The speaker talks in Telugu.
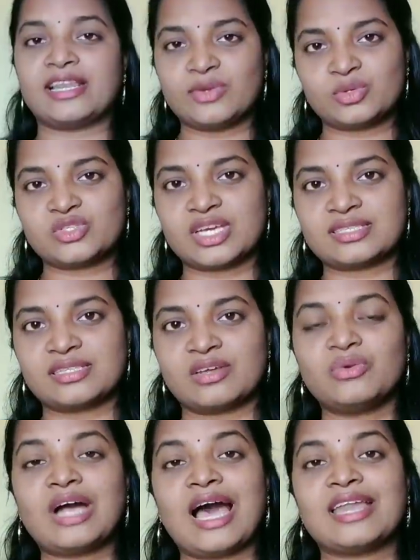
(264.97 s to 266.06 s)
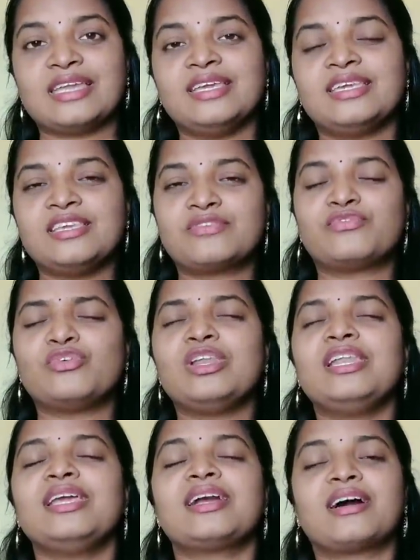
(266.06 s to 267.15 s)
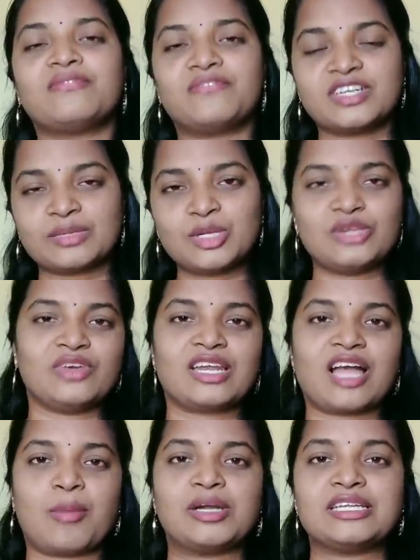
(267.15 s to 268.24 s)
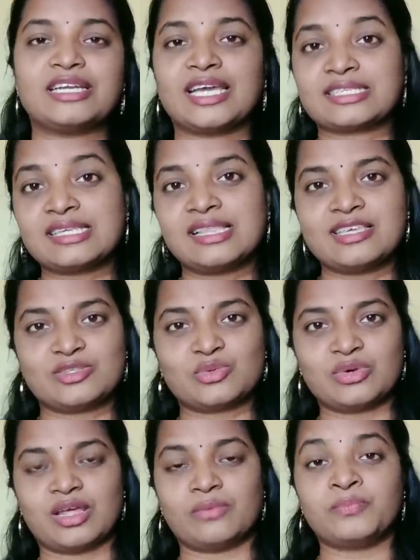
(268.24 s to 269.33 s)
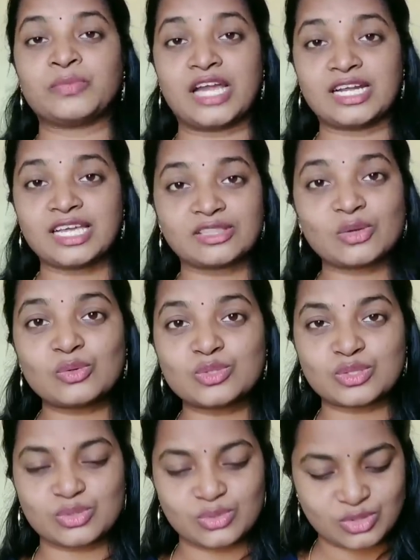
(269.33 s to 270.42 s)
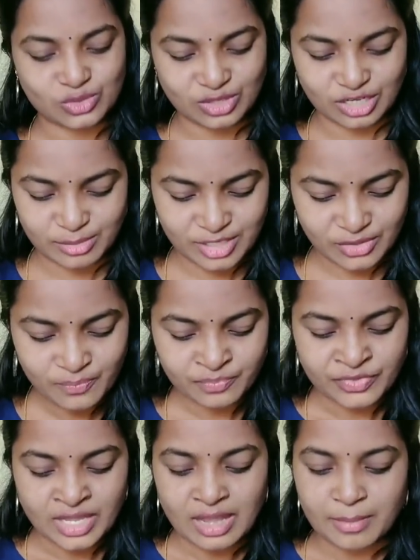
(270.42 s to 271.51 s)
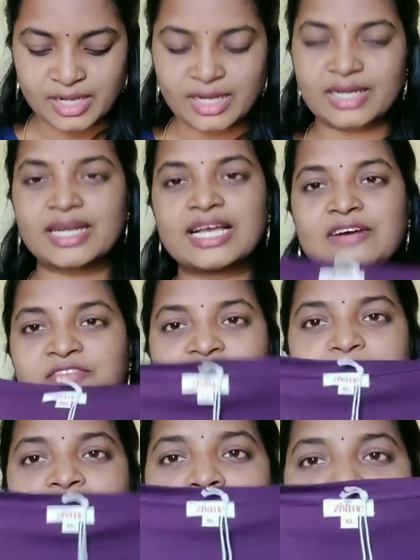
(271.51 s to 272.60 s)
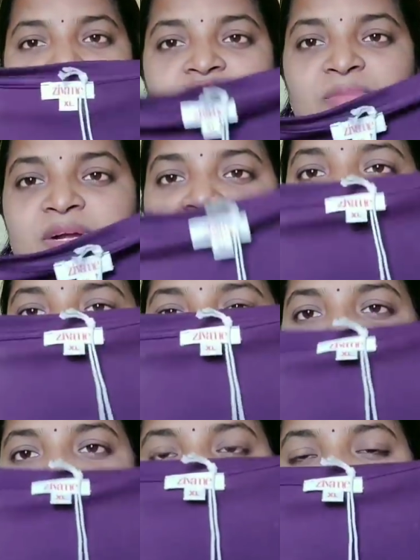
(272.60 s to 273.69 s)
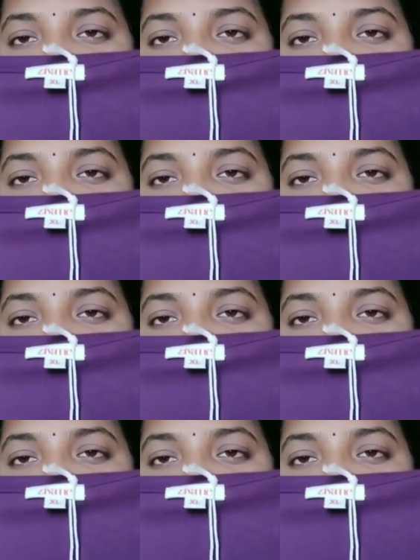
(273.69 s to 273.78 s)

ఎల్ యూజ్ చేస్తాను కానీ ఇది ఫుల్లీ కంఫర్టబుల్ వేర్ కాబట్టి నేను ఎక్సెల్ తీసుకున్నాను అంటే ఎంత లూజ్ వస్తుందో చూడండి మీరు మనకి ఏంటంటే కంఫర్టబుల్గా ఉంటుందన్నమాట సో టీ